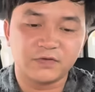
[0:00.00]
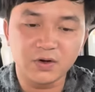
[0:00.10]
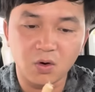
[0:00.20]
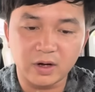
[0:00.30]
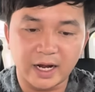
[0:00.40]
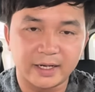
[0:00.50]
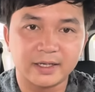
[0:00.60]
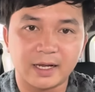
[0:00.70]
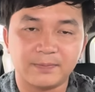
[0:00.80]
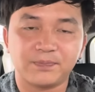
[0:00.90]
Video này cả
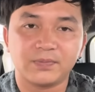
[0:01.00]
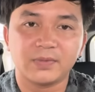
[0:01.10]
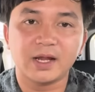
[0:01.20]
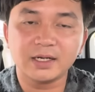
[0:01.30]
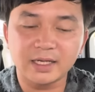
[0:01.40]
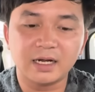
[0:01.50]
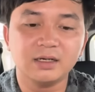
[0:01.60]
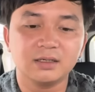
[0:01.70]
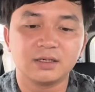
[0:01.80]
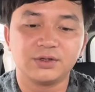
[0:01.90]
nhà chắc chắn
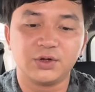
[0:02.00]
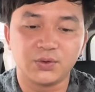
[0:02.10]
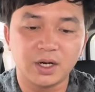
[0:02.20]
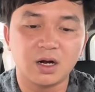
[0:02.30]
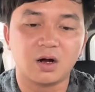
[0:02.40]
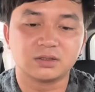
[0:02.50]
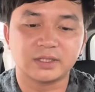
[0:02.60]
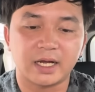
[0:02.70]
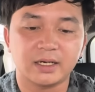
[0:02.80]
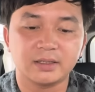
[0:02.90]
nhiều nơi họ
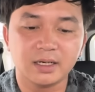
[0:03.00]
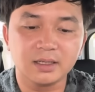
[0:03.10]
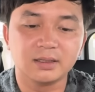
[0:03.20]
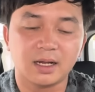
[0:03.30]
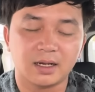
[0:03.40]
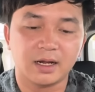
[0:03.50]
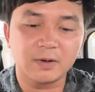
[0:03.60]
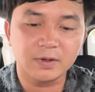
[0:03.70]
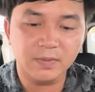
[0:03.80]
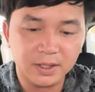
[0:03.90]
sẽ rất là ghét
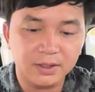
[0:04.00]
BB